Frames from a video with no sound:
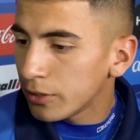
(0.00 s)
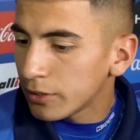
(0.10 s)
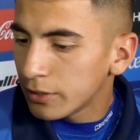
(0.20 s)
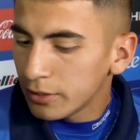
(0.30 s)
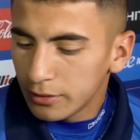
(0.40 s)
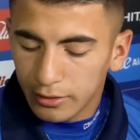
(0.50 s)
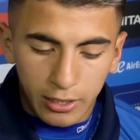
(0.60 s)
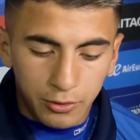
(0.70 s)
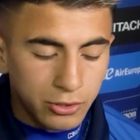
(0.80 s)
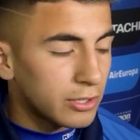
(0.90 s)
y
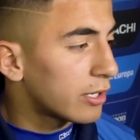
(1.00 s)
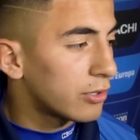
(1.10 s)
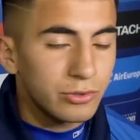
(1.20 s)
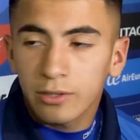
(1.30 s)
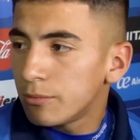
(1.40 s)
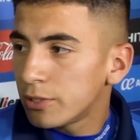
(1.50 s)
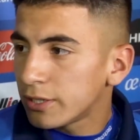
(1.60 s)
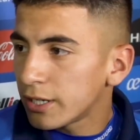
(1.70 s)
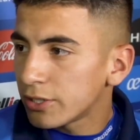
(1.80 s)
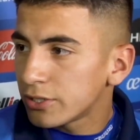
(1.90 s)
la victoria que nos llevamos
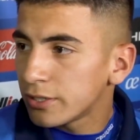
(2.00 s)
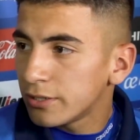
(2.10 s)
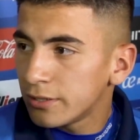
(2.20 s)
en esta cancha.